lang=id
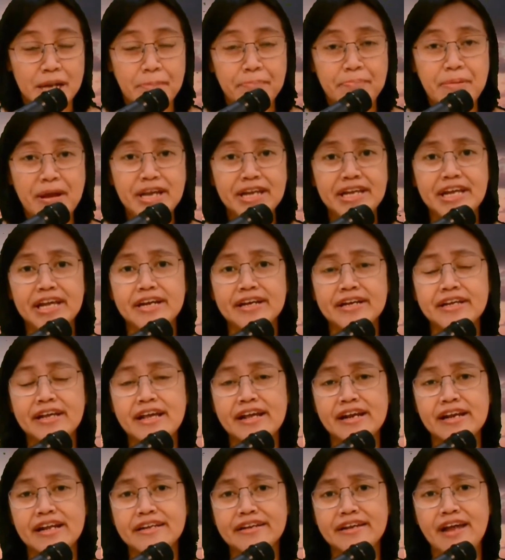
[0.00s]
Di
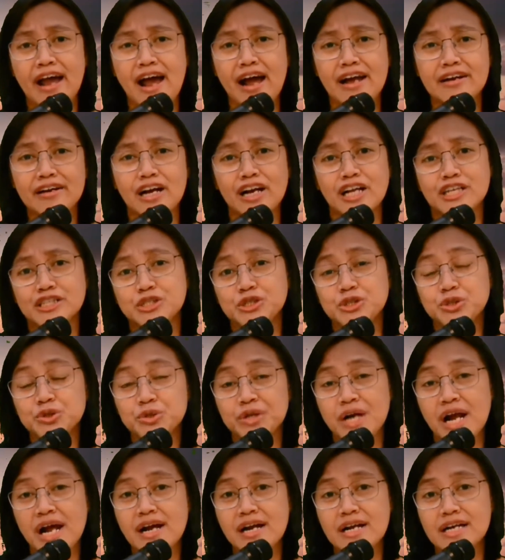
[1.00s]
pinggir kirinya adalah
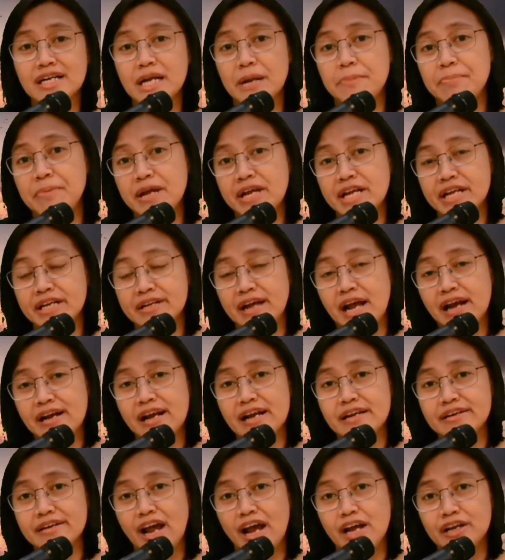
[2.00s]
jurang, di pinggir
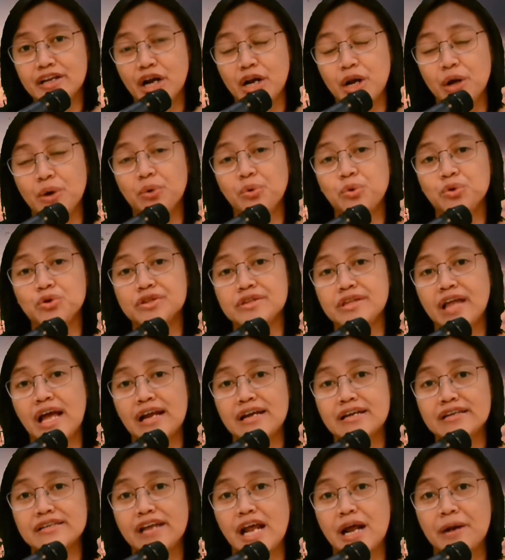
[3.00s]
kanannya adalah
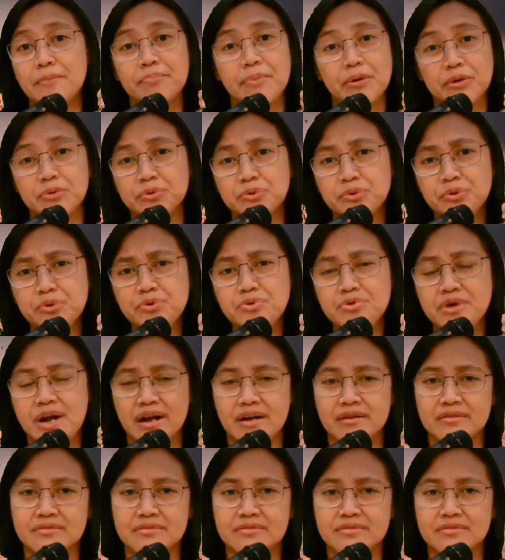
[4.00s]
hutan dan pegunungan